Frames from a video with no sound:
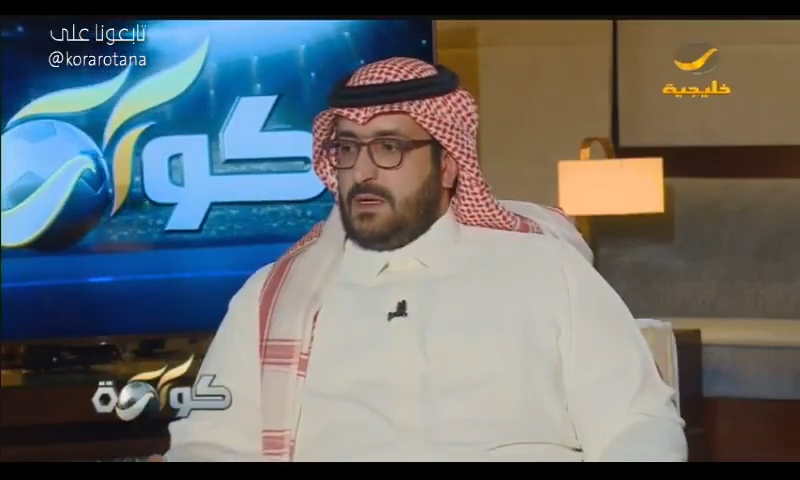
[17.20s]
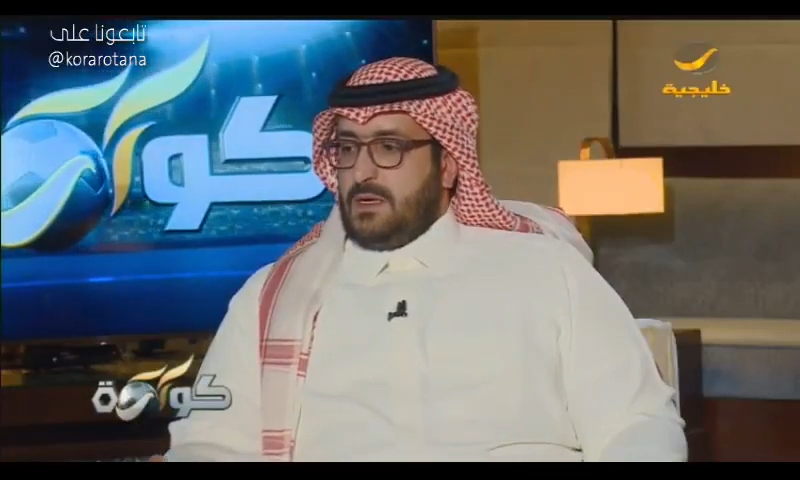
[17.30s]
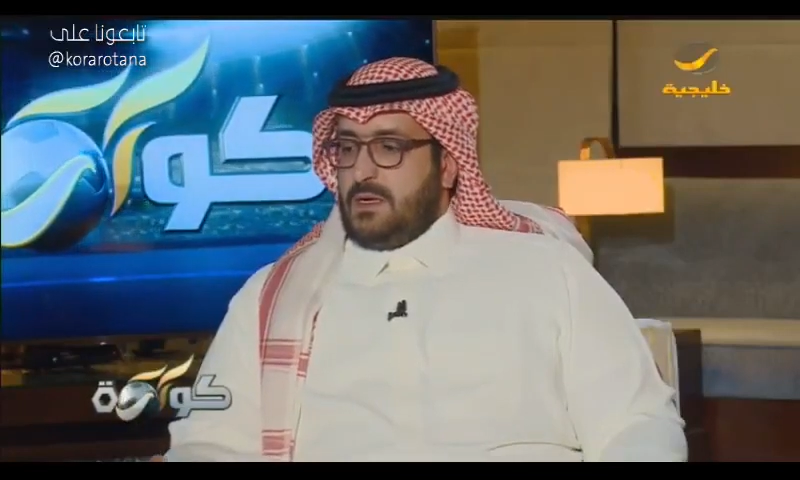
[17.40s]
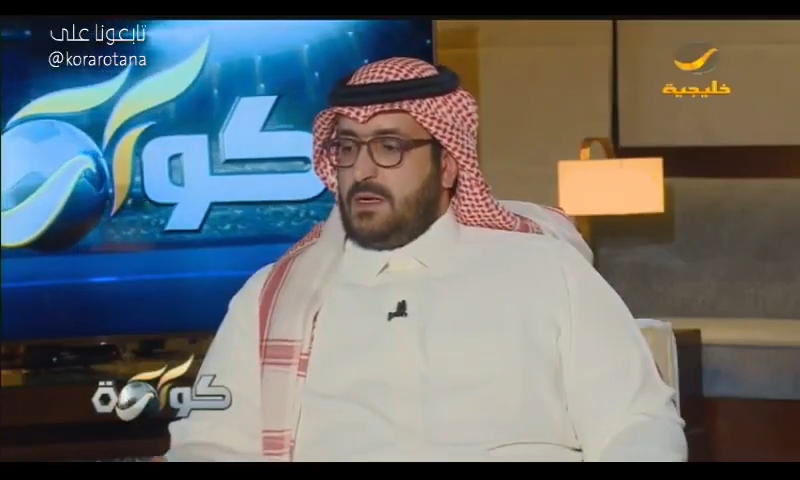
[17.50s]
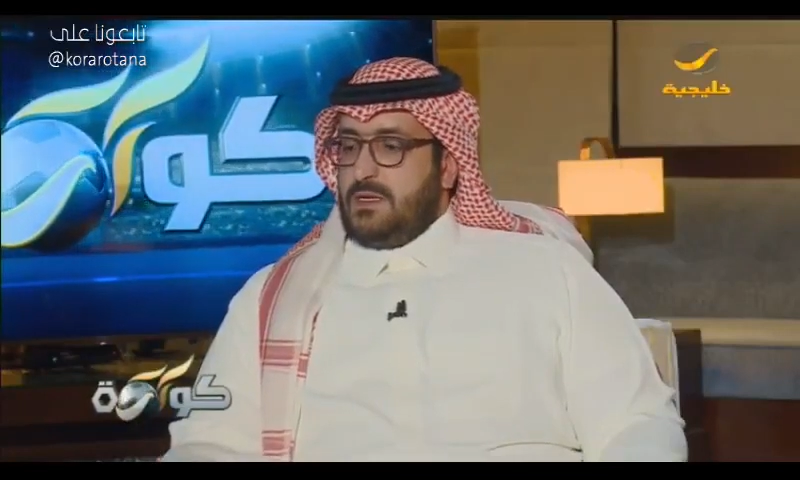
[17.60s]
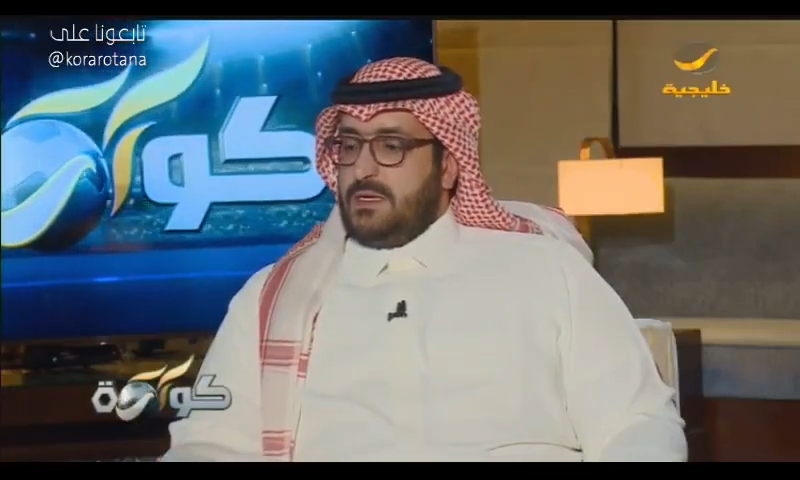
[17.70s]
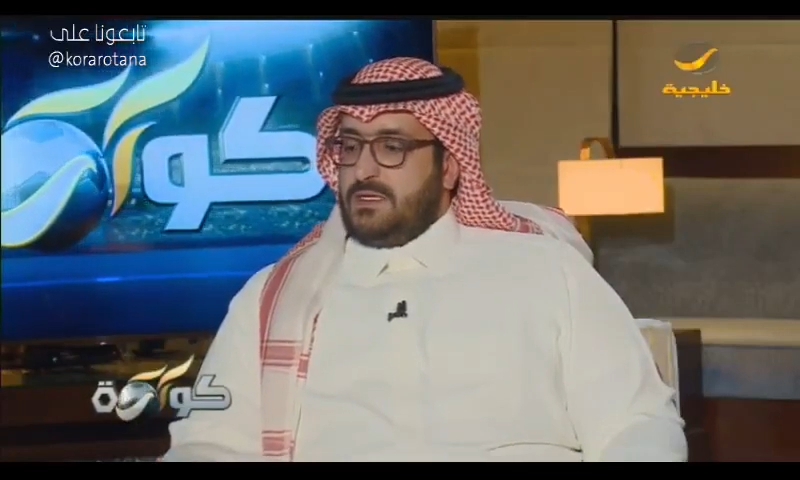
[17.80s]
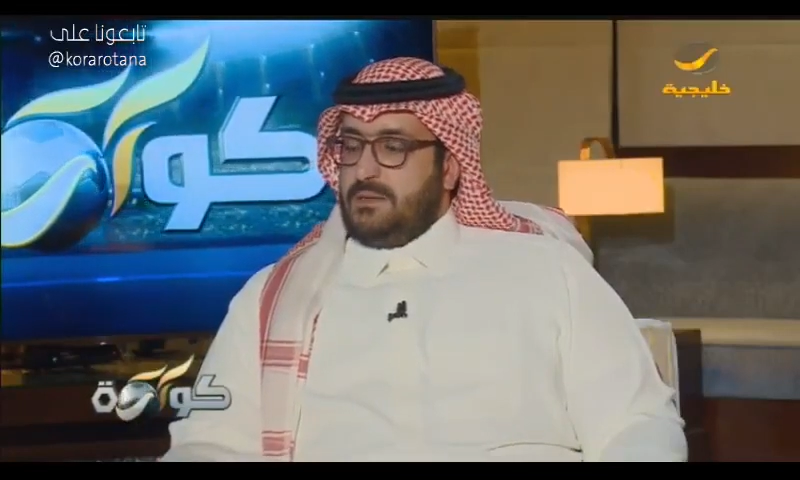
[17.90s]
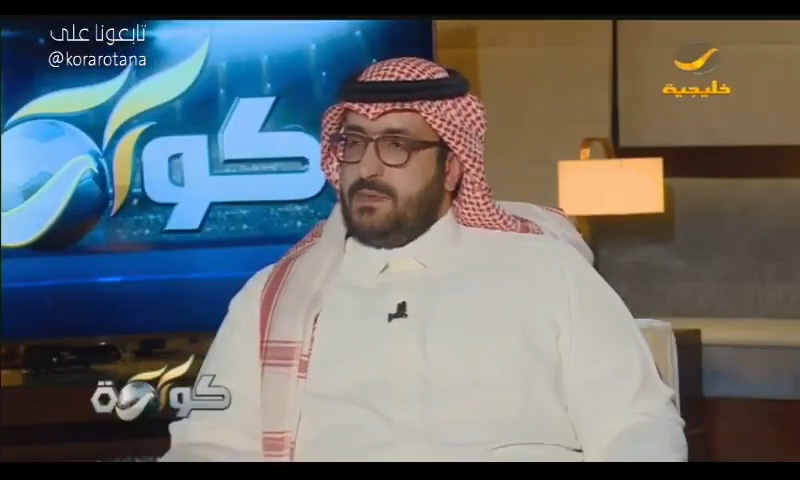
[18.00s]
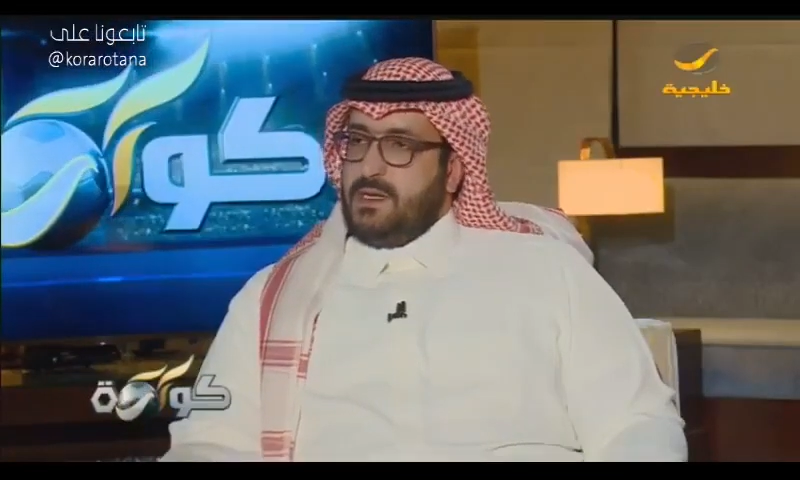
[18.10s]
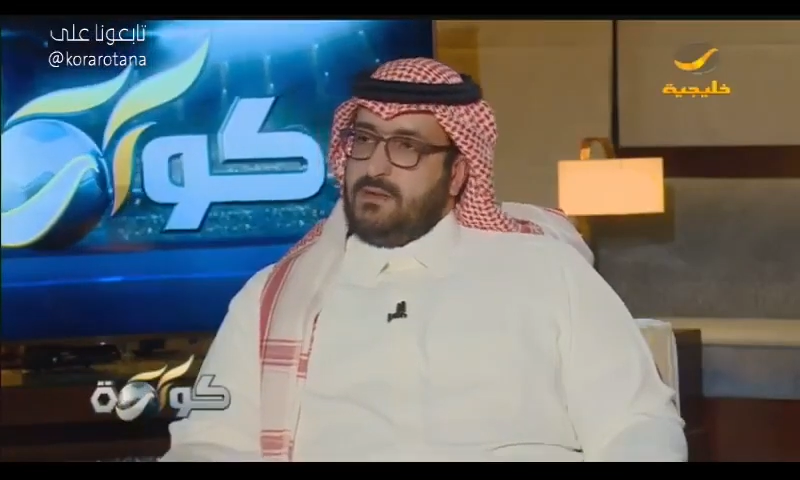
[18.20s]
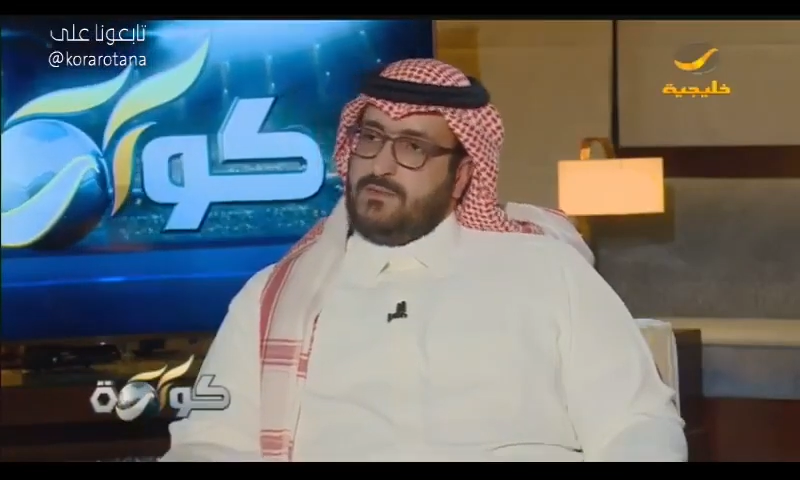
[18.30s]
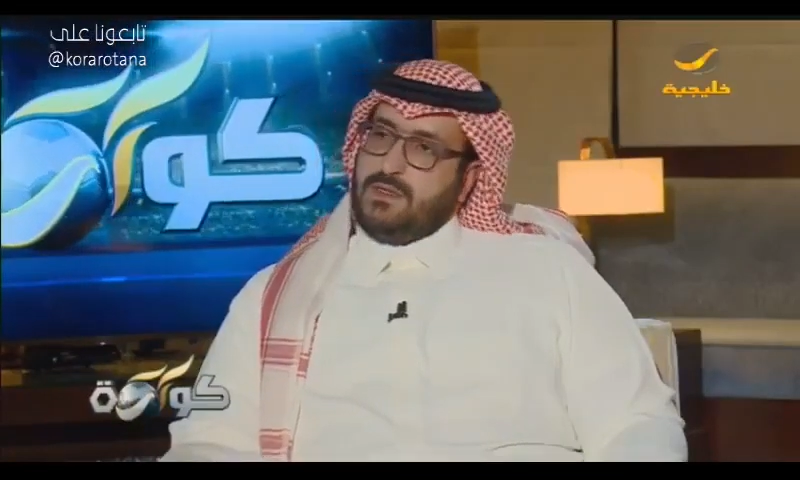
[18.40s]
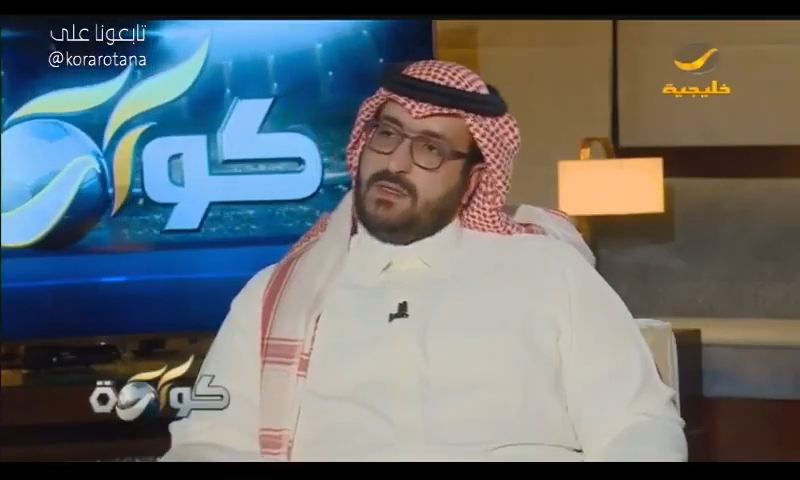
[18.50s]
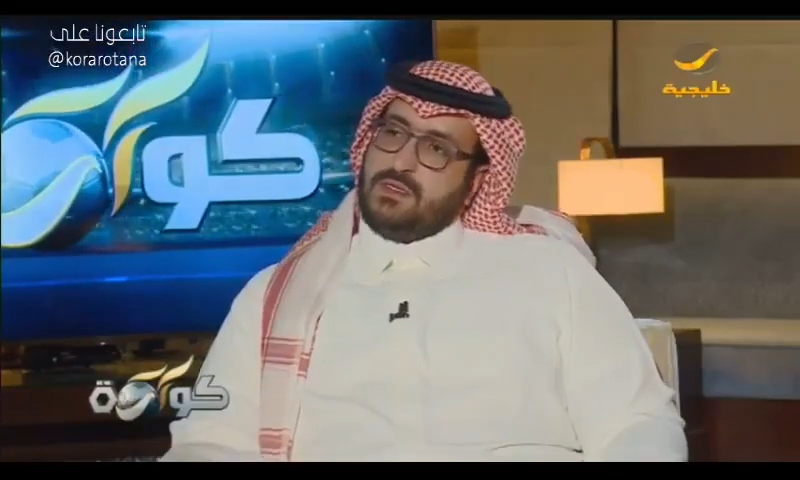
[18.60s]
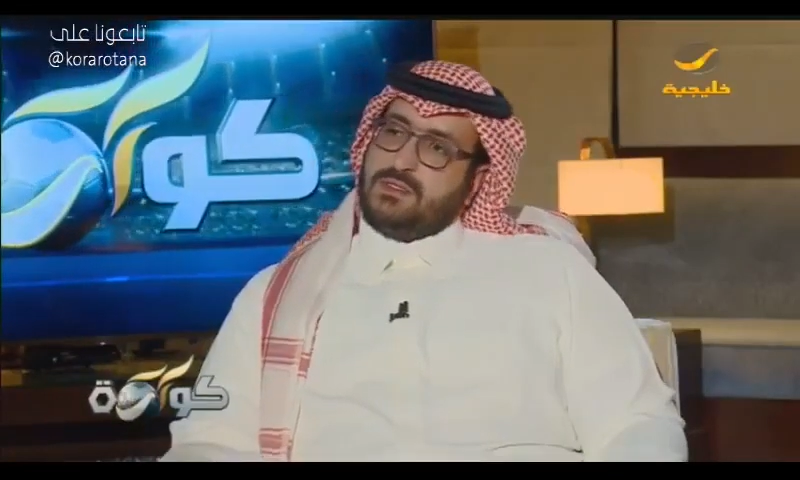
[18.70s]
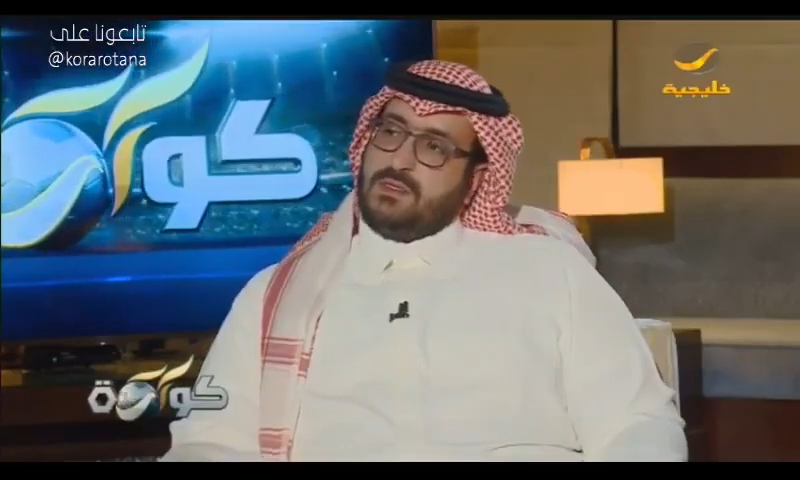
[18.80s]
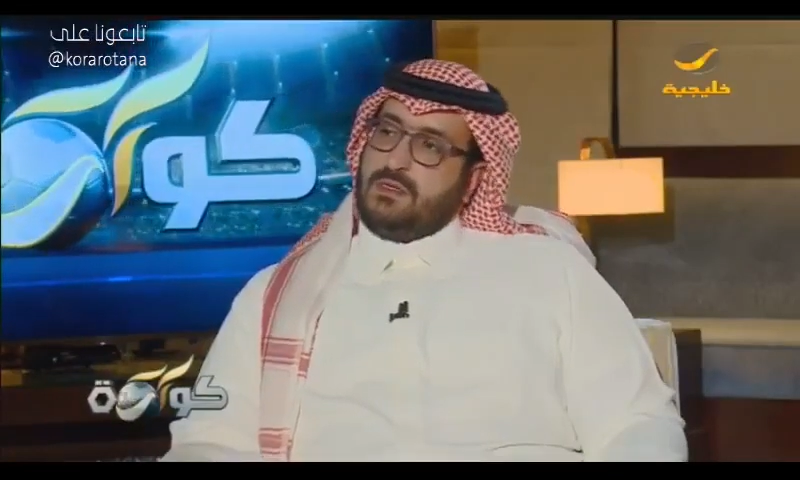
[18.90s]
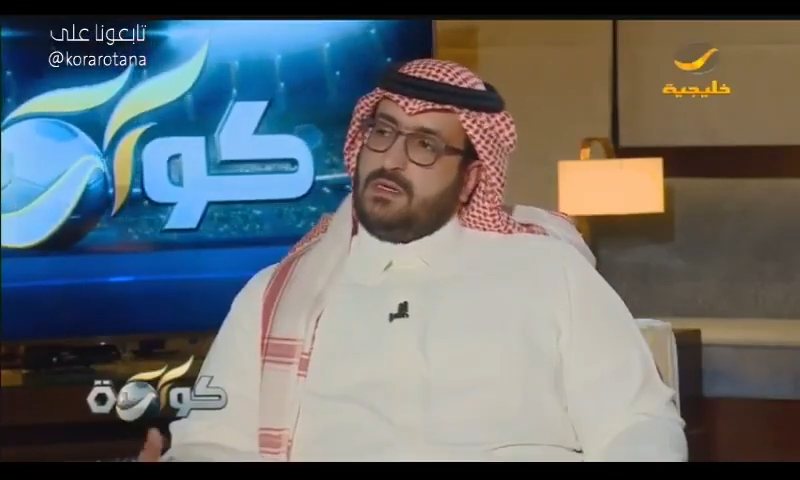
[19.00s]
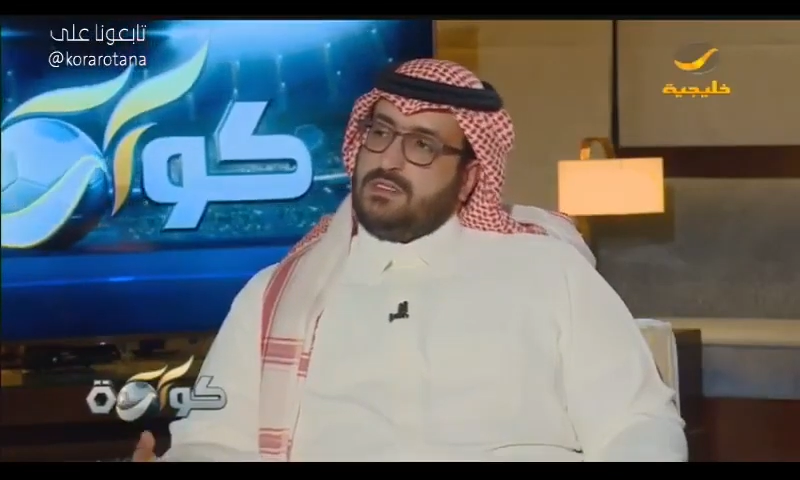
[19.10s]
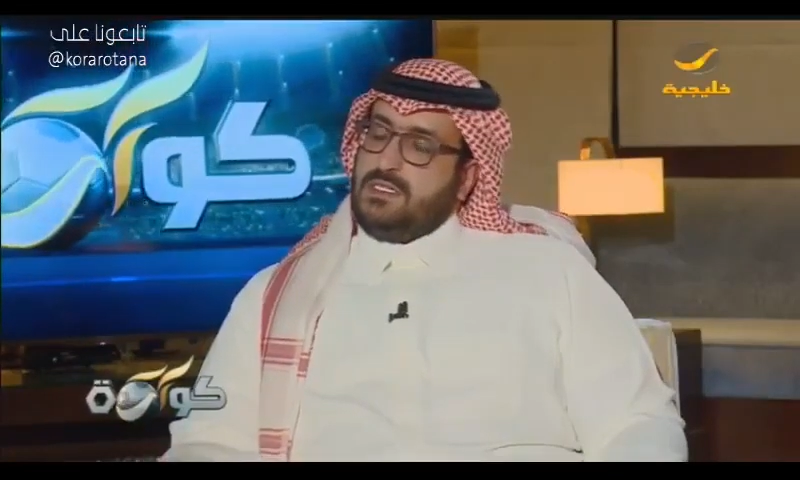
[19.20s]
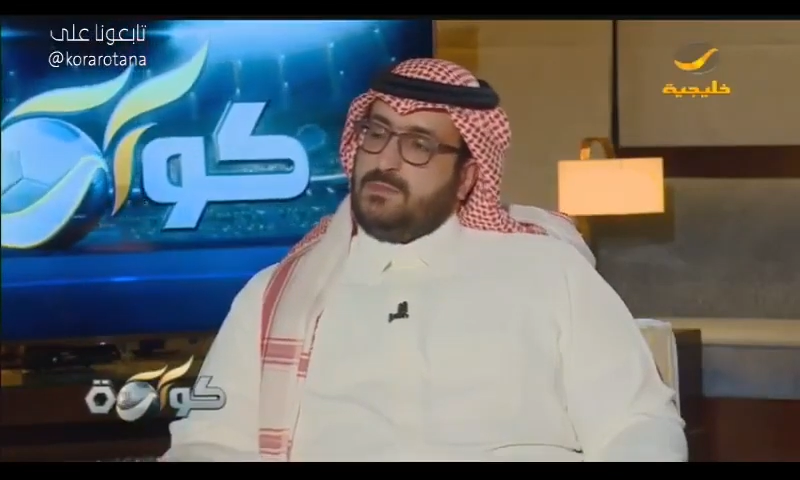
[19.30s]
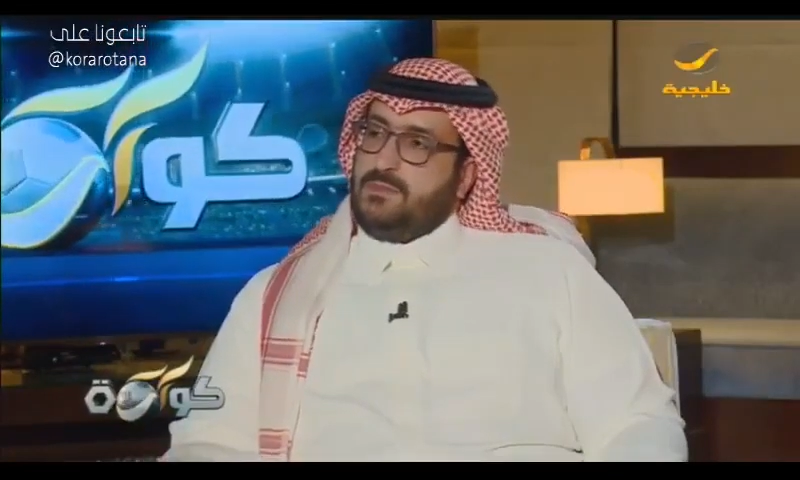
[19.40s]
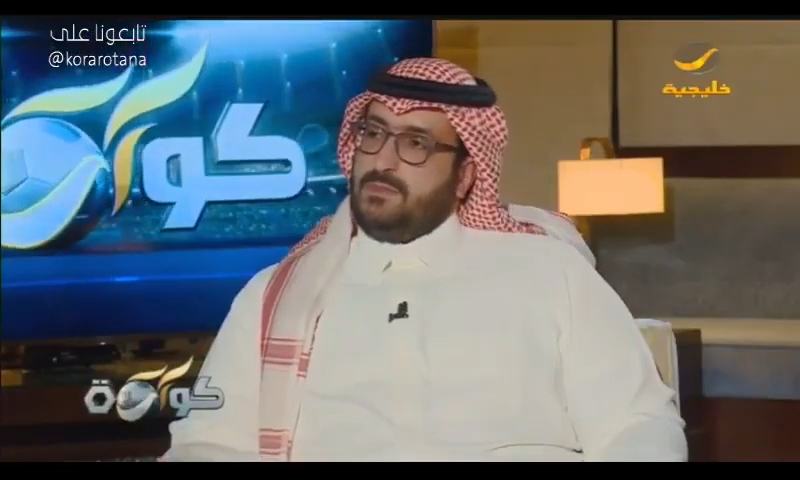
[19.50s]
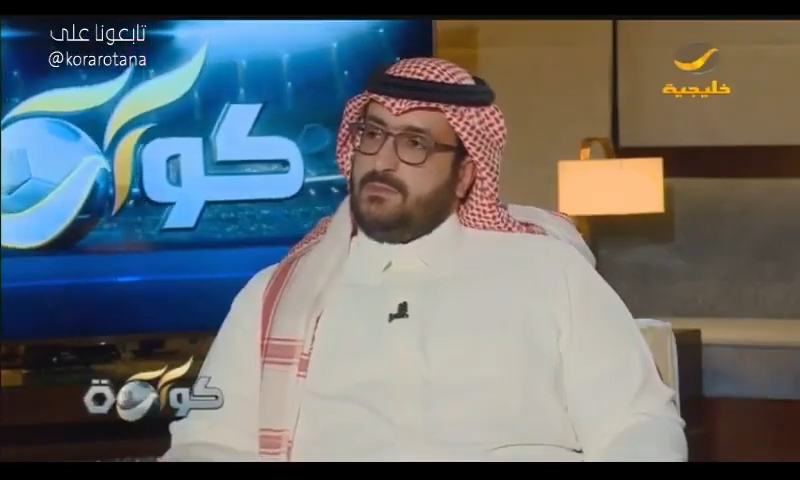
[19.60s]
آه، احنا اهتمينا في نادي النصر ان نجيب